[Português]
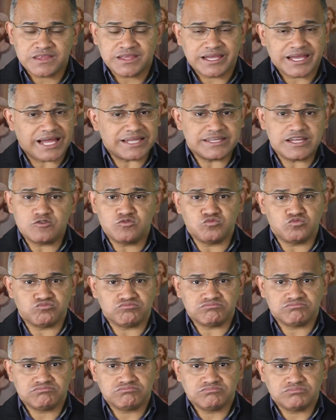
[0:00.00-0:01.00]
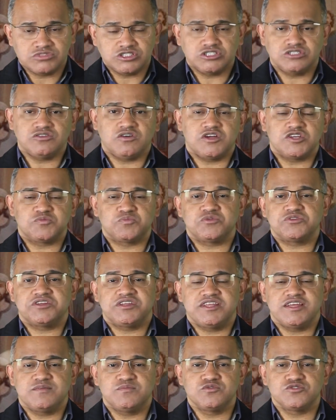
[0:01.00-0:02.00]
Cada um de nós
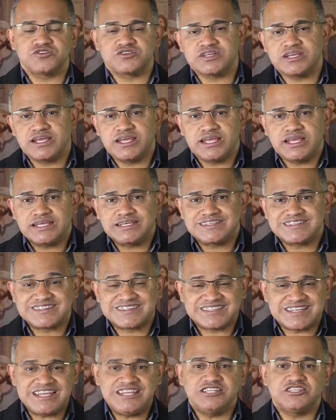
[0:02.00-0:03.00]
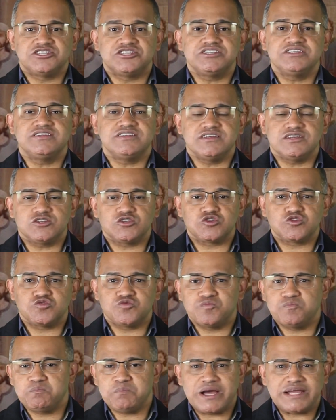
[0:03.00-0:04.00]
poderíamos sentir isso.
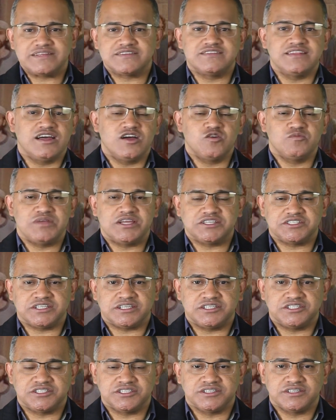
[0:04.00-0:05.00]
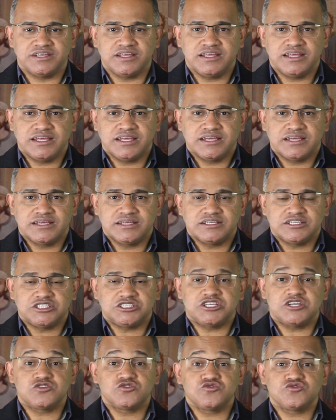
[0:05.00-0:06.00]
Mas não, minha gente.
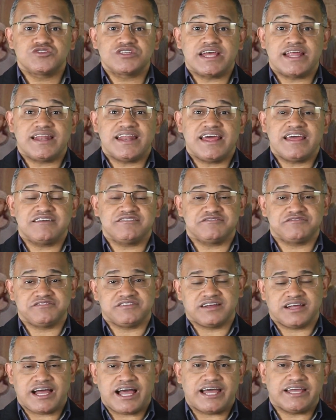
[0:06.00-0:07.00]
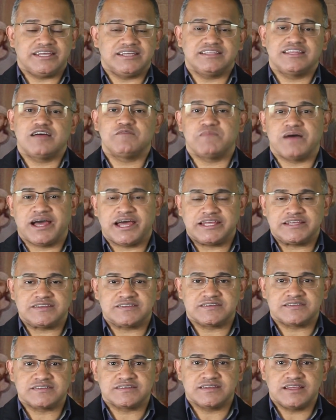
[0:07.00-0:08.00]
Jesus eleva ainda
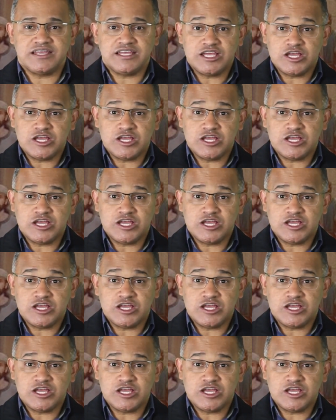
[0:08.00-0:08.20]
mais.